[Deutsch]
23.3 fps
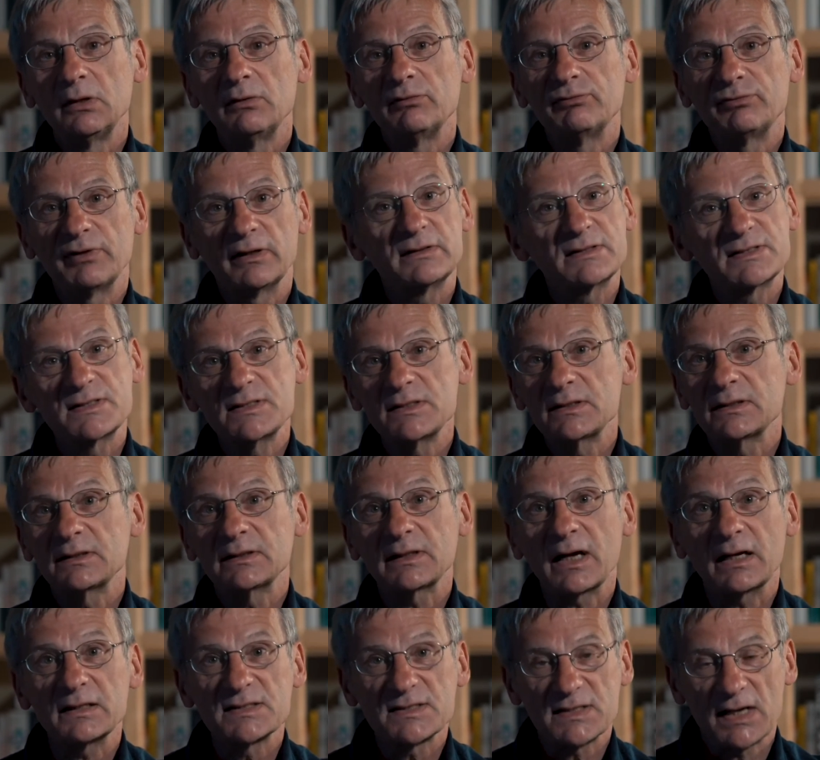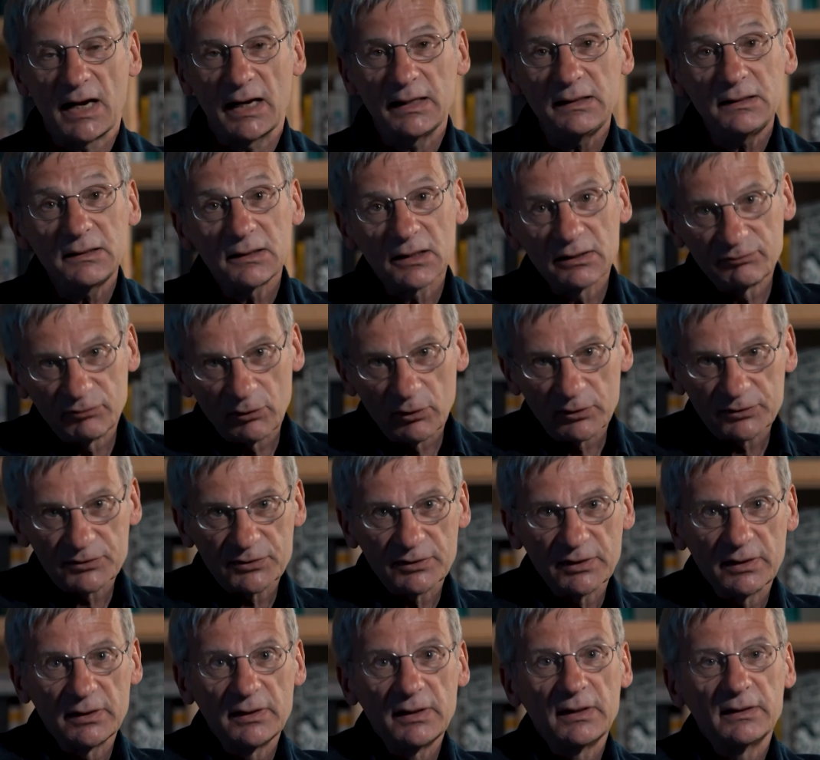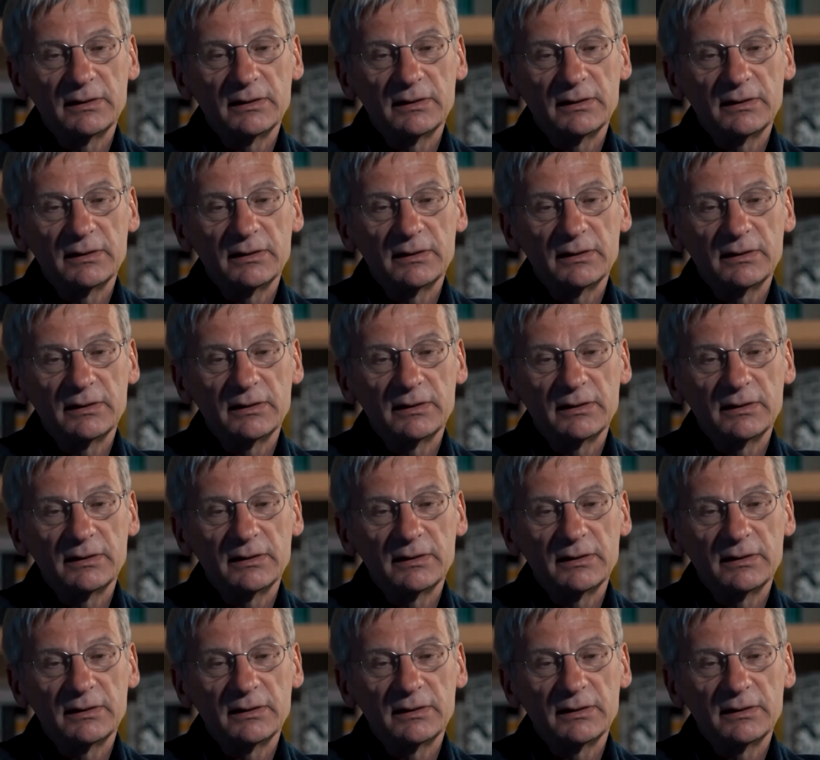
fand sie ganz andere Worte,